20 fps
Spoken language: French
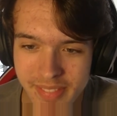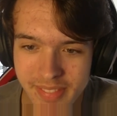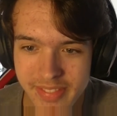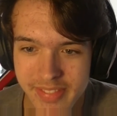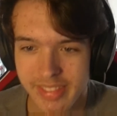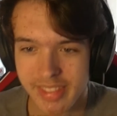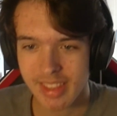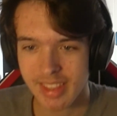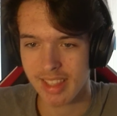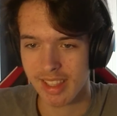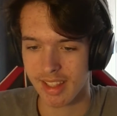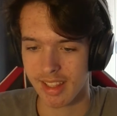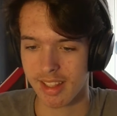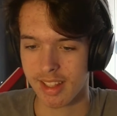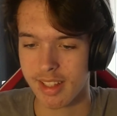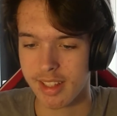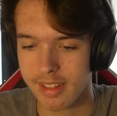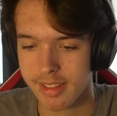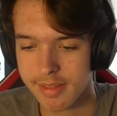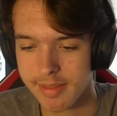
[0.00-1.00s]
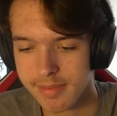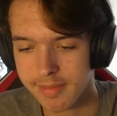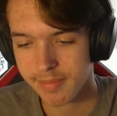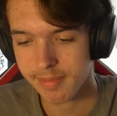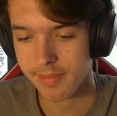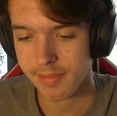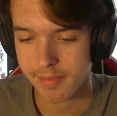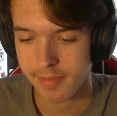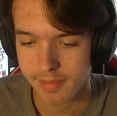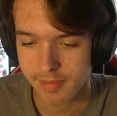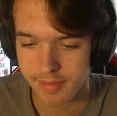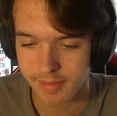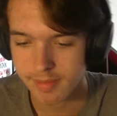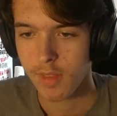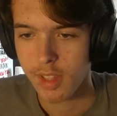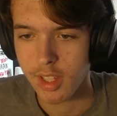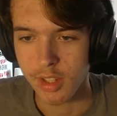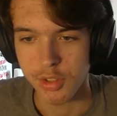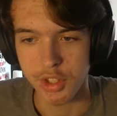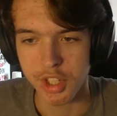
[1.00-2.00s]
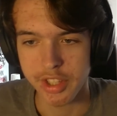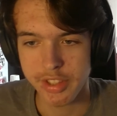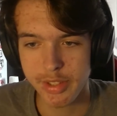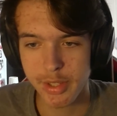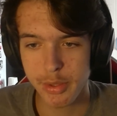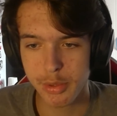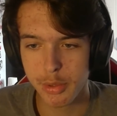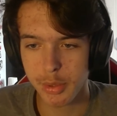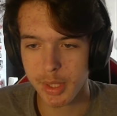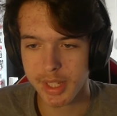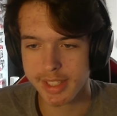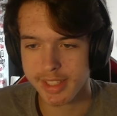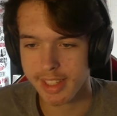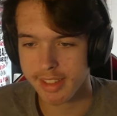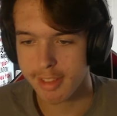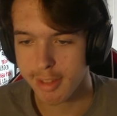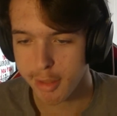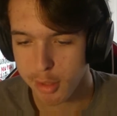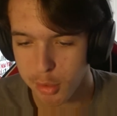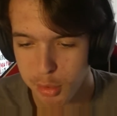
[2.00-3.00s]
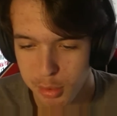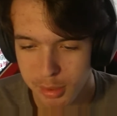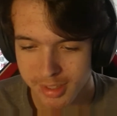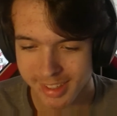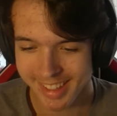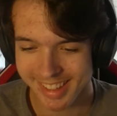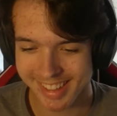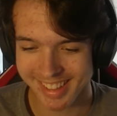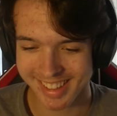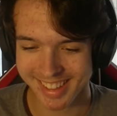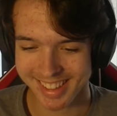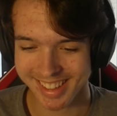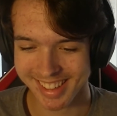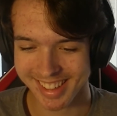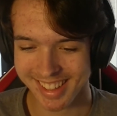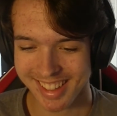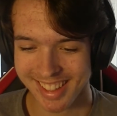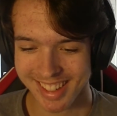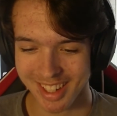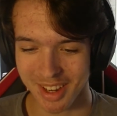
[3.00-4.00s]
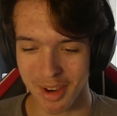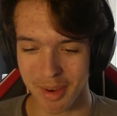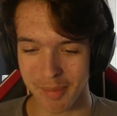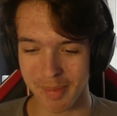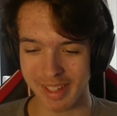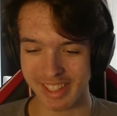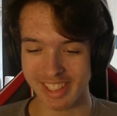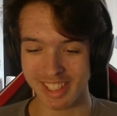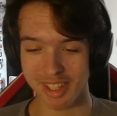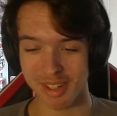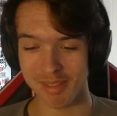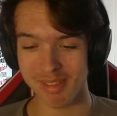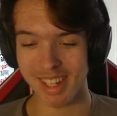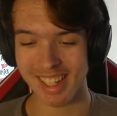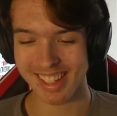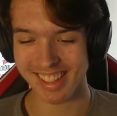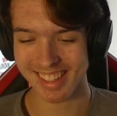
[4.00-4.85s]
elles vont... voir deux obscurs cette nuit. J'ai dit 2 et sept loups au oh, médium.